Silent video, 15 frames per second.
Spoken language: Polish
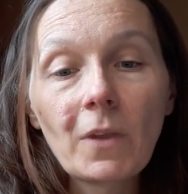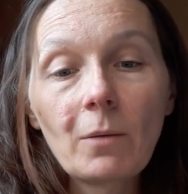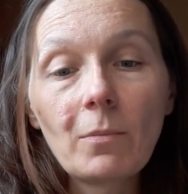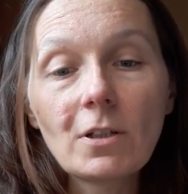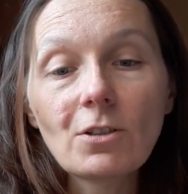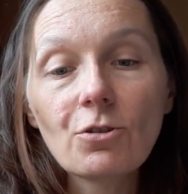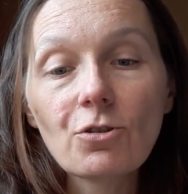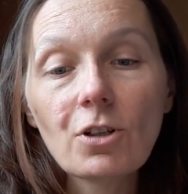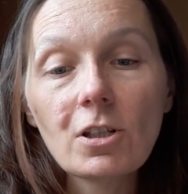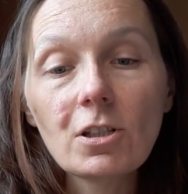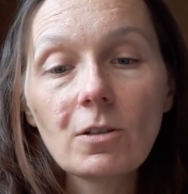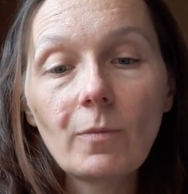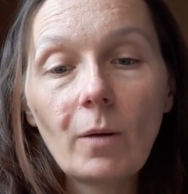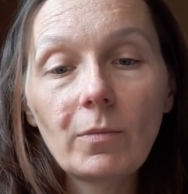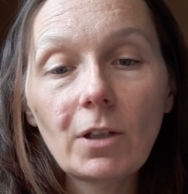Bardzo
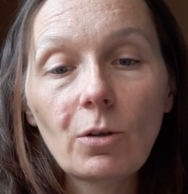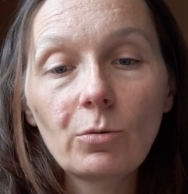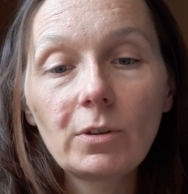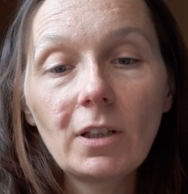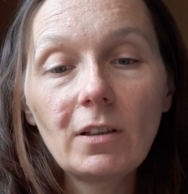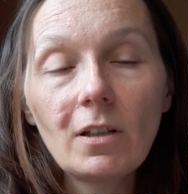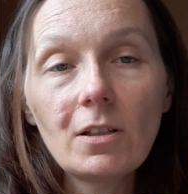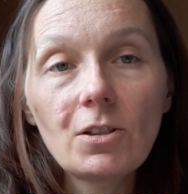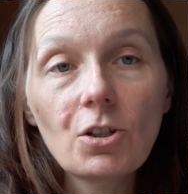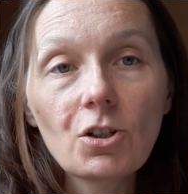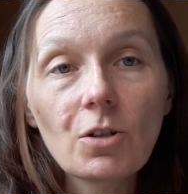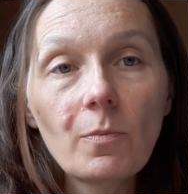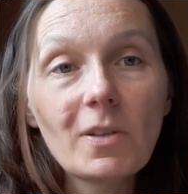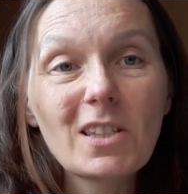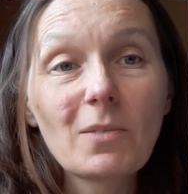często mam taką tendencję,
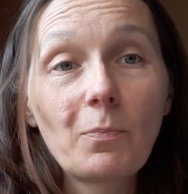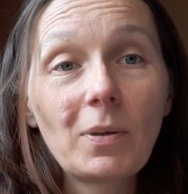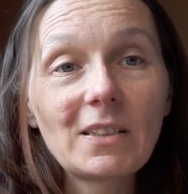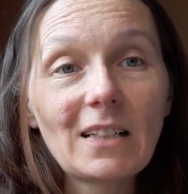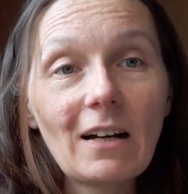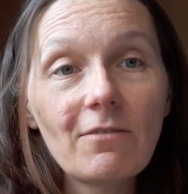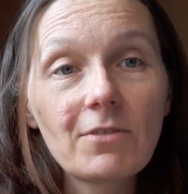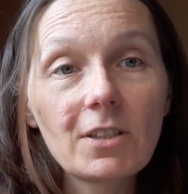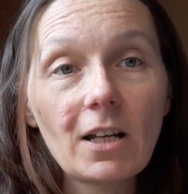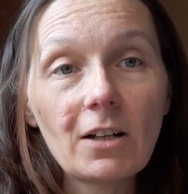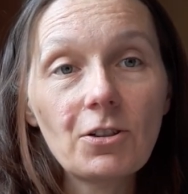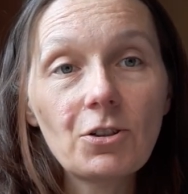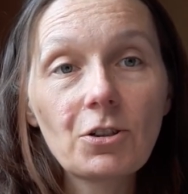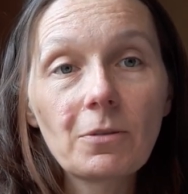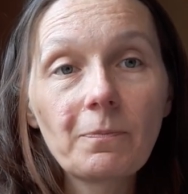żeby
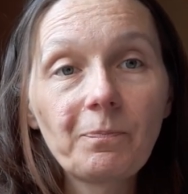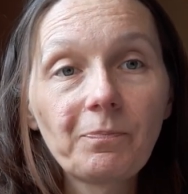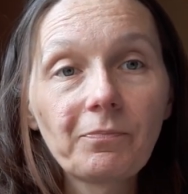sprawdzać